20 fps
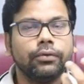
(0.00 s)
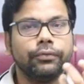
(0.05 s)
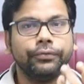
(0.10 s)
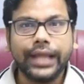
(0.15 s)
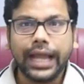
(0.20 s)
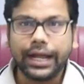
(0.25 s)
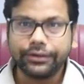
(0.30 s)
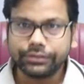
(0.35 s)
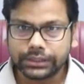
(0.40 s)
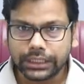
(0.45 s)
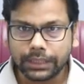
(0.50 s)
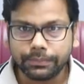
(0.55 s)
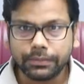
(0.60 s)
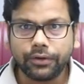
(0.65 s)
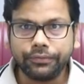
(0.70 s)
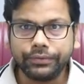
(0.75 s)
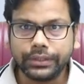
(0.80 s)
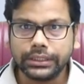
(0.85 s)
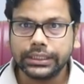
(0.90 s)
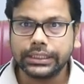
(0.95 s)
वी हैव सम
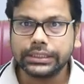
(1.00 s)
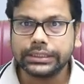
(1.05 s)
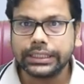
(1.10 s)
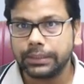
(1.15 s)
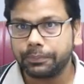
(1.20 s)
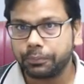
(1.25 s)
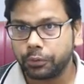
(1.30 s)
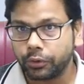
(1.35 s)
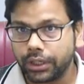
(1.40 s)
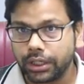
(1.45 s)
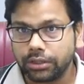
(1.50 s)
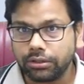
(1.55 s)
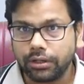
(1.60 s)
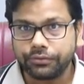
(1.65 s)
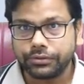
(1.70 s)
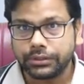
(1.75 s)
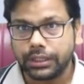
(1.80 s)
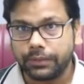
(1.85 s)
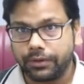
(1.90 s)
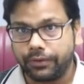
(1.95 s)
ऑफ डिजिट्स एंड द प्रोडक्ट
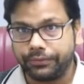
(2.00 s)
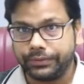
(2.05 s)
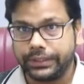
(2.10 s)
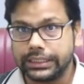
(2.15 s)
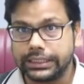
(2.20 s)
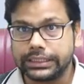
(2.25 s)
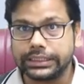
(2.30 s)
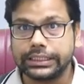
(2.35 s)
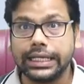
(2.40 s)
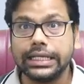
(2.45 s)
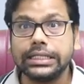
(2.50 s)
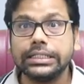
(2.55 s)
ऑफ सम ऑफ डिजिट्स